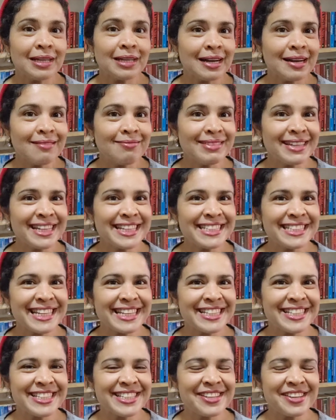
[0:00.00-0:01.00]
Opa, minha
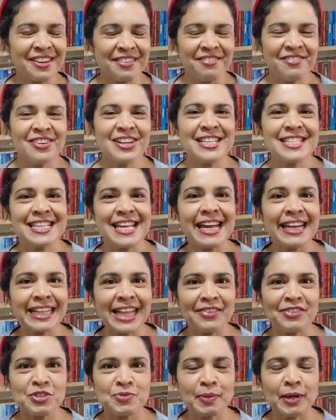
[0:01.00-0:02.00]
gente! Você que
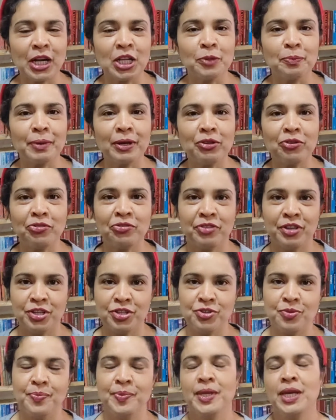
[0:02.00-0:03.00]
estava esperando pelo
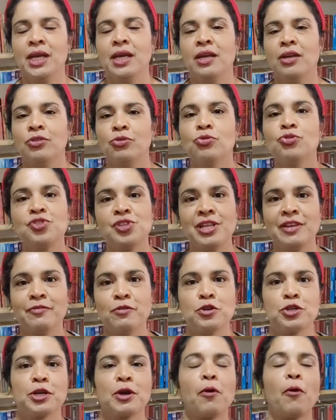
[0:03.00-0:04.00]
vídeo dos
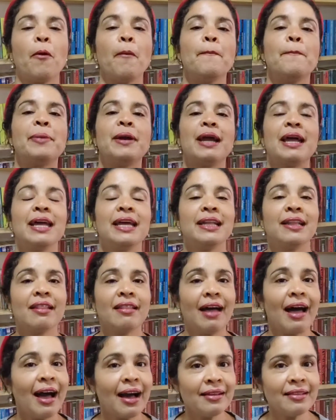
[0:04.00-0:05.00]
livros que eu comprei
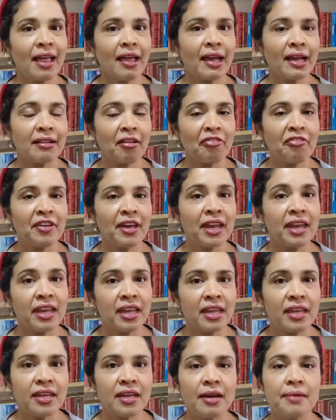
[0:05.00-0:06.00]
lá naquela
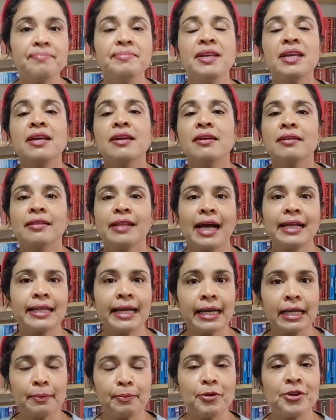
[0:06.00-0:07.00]
feirinha, lá
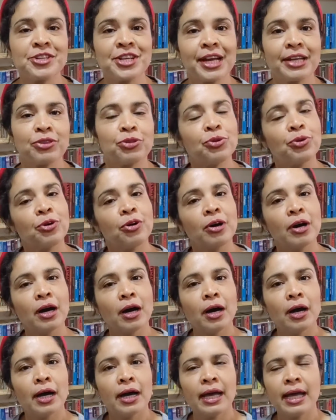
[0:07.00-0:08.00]
naquele projeto
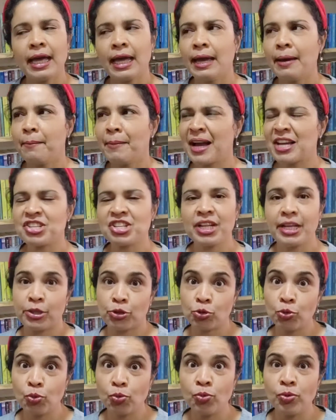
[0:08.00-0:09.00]
é, Mais
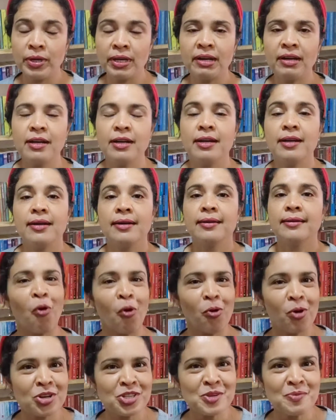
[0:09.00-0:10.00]
Leitura.
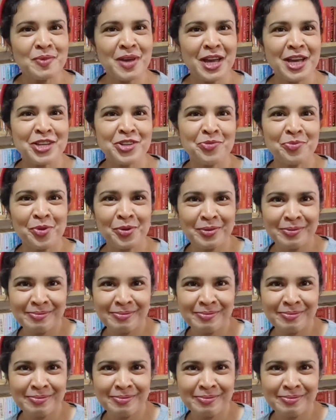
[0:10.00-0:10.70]
Hoje mesmo